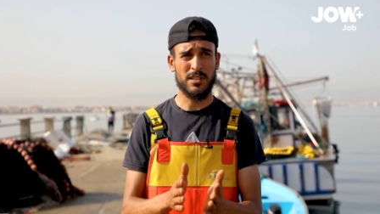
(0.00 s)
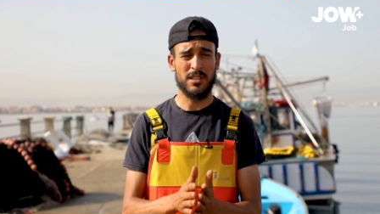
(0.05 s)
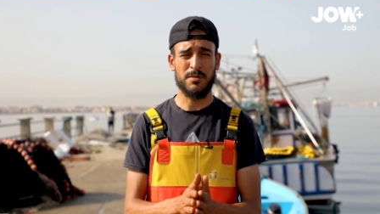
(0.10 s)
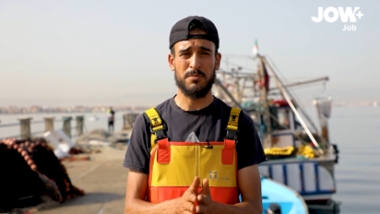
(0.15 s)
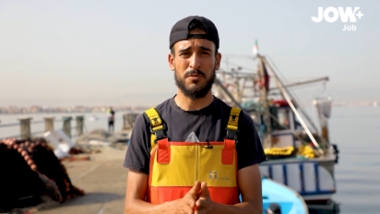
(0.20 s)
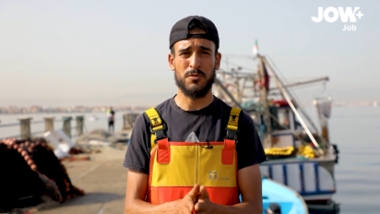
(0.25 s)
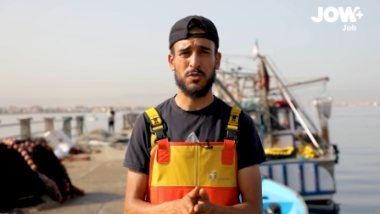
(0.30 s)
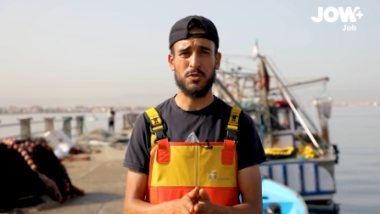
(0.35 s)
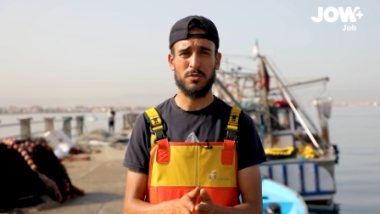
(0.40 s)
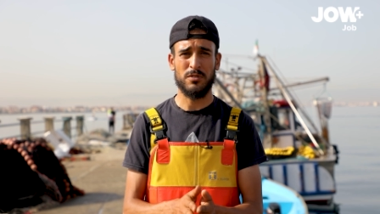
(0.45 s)

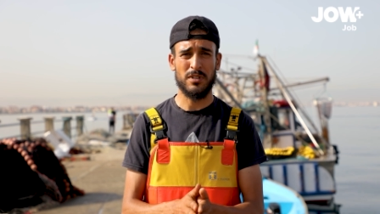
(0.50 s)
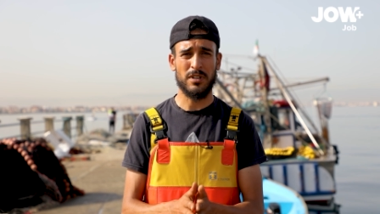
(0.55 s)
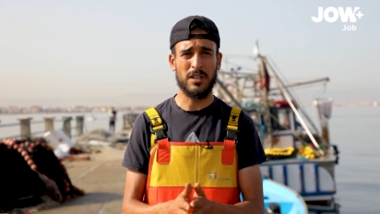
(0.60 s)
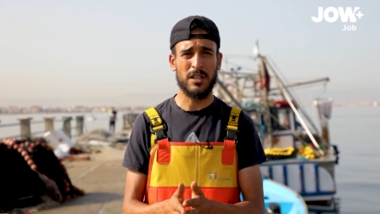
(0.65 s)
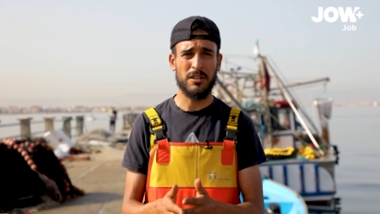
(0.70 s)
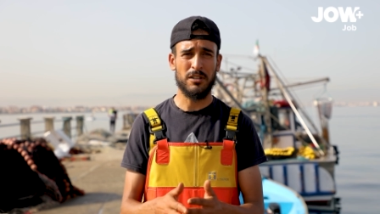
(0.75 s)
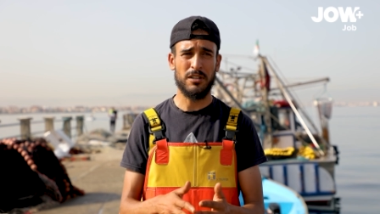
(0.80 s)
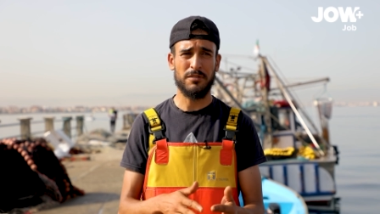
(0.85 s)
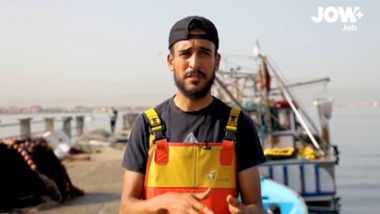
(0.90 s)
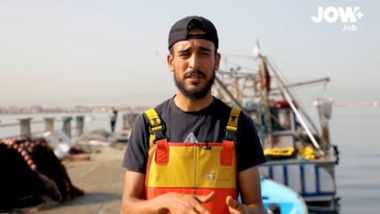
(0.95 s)
ديبون شغل
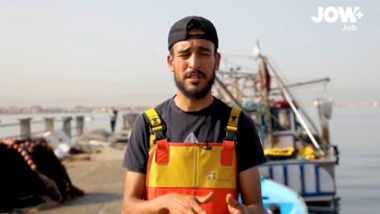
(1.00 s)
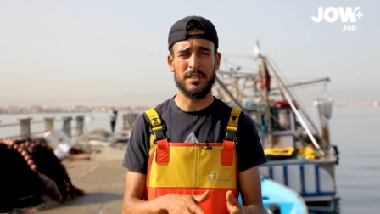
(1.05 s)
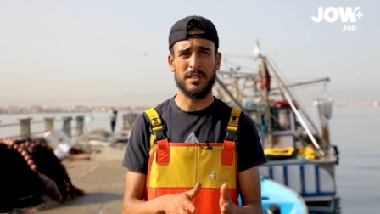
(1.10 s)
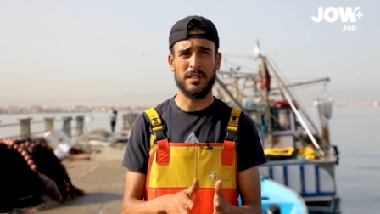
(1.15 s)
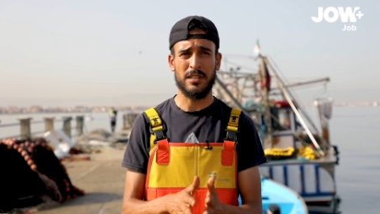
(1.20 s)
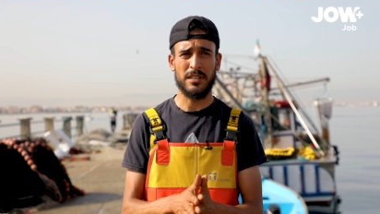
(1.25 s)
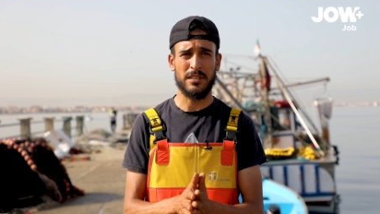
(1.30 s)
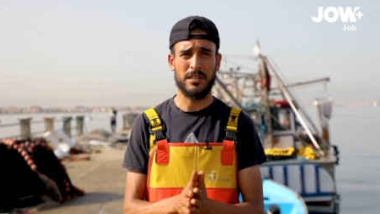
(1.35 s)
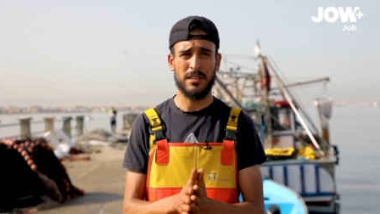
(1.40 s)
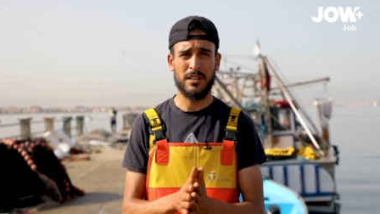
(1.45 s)
نقراو
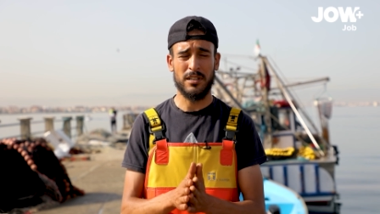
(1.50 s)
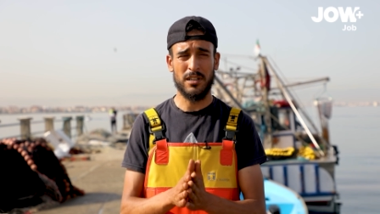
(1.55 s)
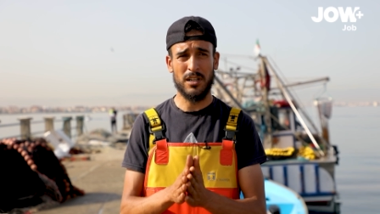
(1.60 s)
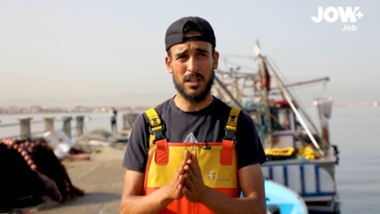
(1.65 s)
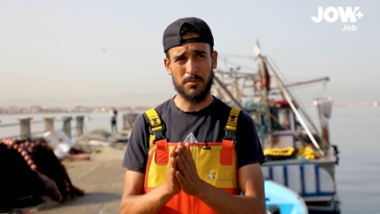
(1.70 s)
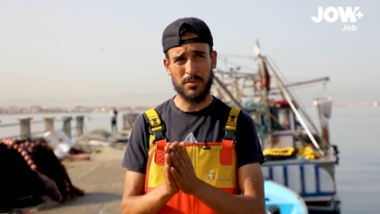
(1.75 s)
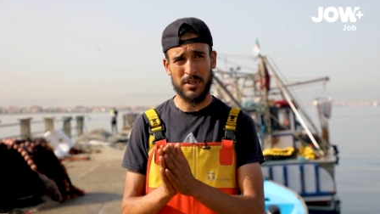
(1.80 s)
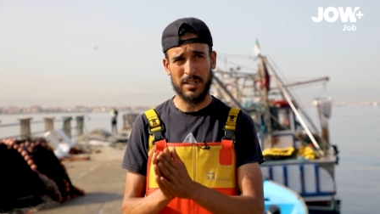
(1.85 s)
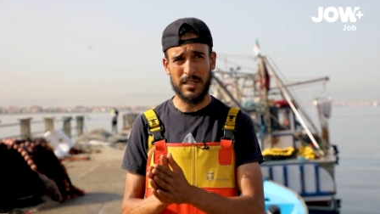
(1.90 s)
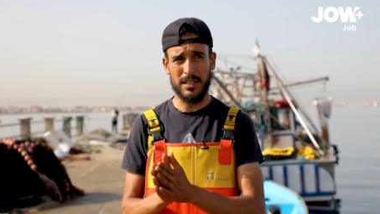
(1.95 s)
عفايس
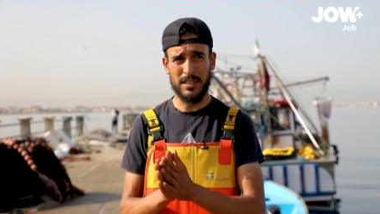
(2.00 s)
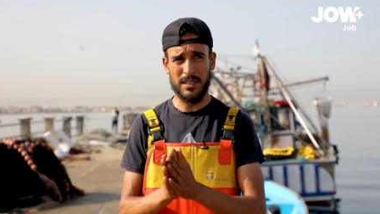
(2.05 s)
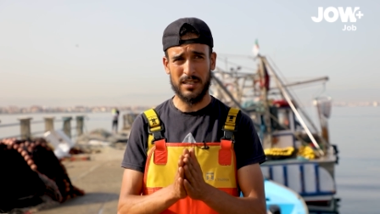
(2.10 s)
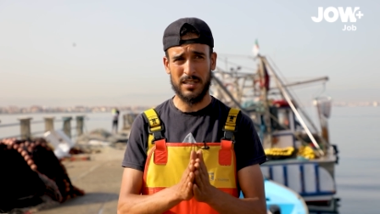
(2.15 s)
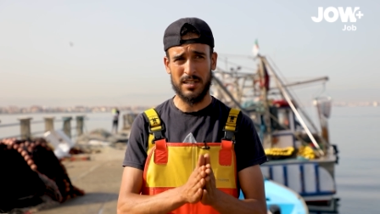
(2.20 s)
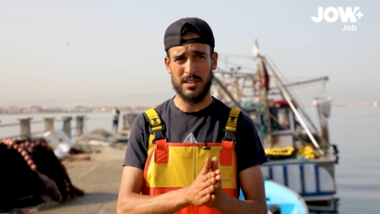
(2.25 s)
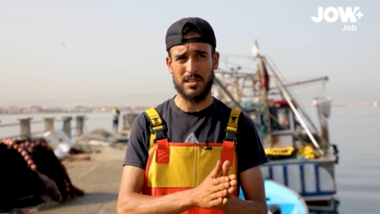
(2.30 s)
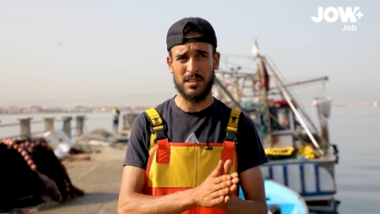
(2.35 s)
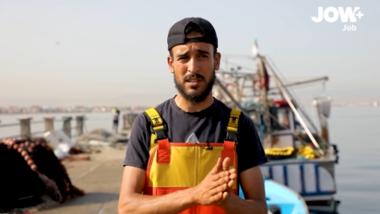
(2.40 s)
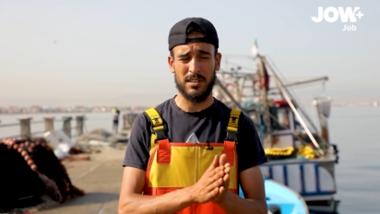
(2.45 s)
هكذايا ابري كي
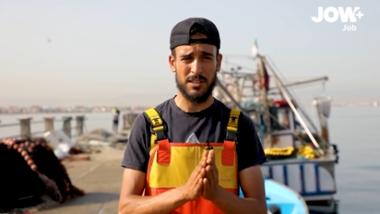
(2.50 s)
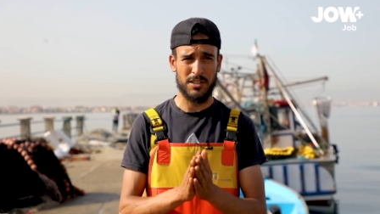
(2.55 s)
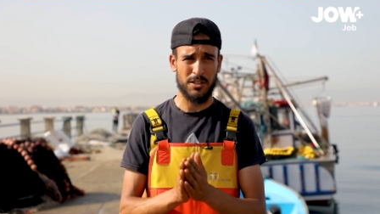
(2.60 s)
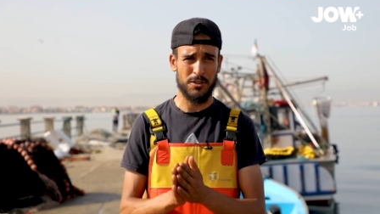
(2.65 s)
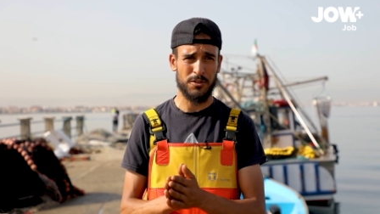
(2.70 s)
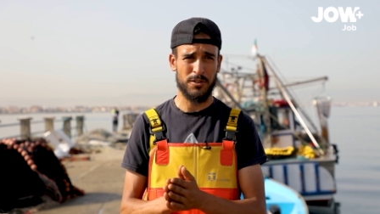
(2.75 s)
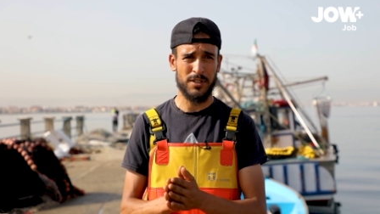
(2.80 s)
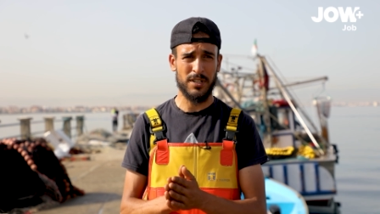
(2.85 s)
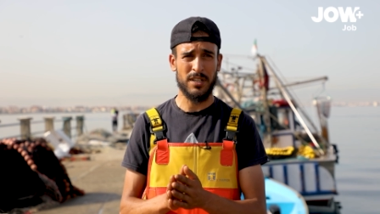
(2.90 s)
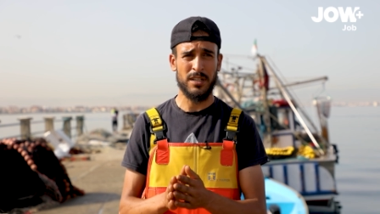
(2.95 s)
تخلص لا
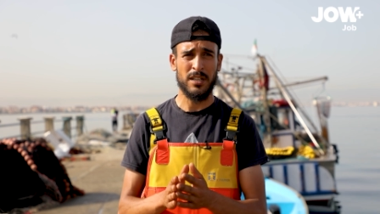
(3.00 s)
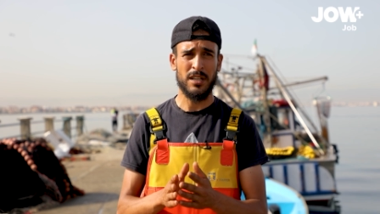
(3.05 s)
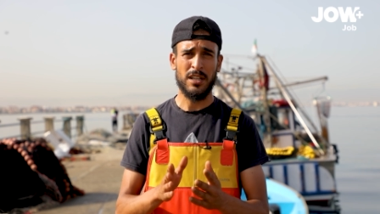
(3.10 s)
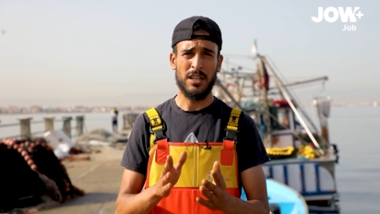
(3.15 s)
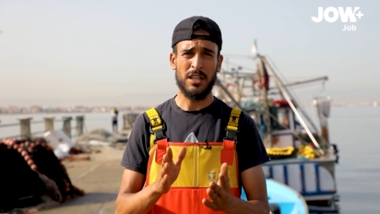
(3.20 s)
تيوري